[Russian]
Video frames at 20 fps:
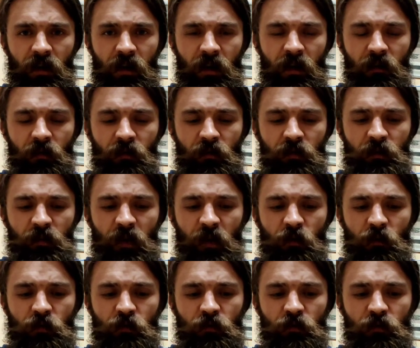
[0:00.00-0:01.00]
а оно у нас,
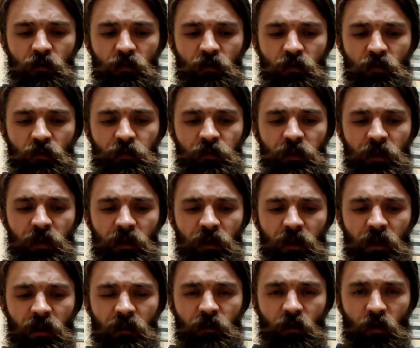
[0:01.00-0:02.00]
похоже, у всех
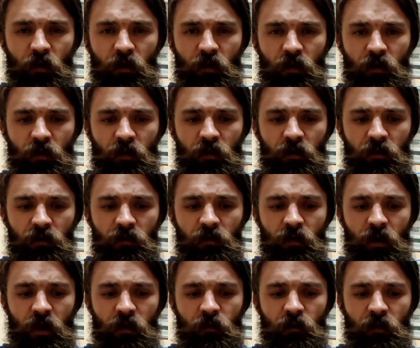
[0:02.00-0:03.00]
одно –
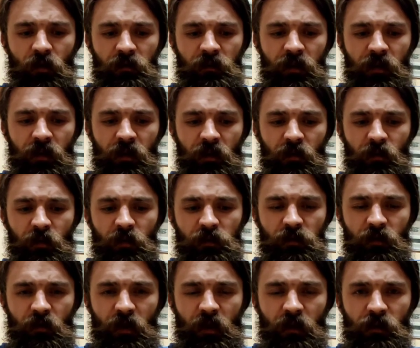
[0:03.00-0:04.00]
ну, одно на всех,
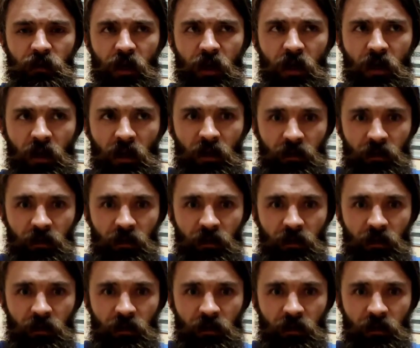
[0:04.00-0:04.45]
просто маленечко,